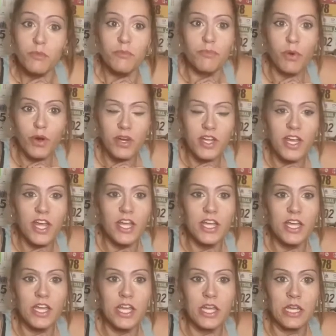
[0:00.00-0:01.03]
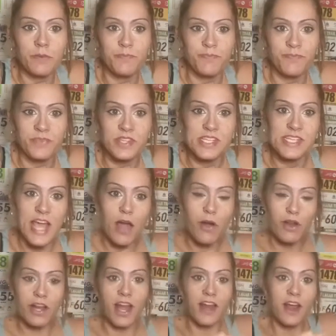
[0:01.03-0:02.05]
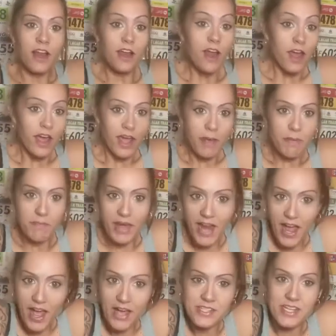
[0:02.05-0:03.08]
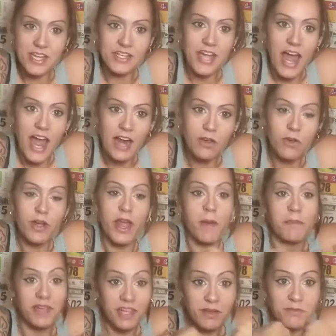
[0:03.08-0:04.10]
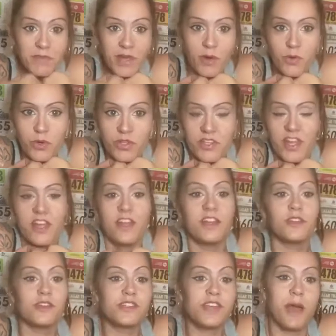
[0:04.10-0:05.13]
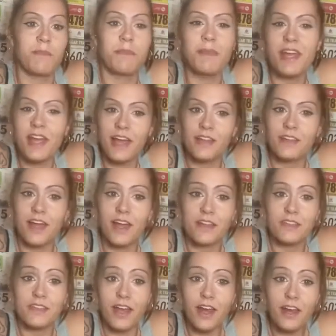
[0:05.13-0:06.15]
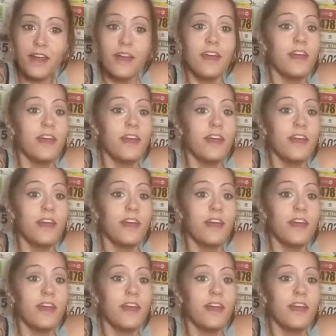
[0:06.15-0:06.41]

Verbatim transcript: Porque em, si hago el canal es para hacer algo que a mí me guste. Entonces a mí me encanta cantar.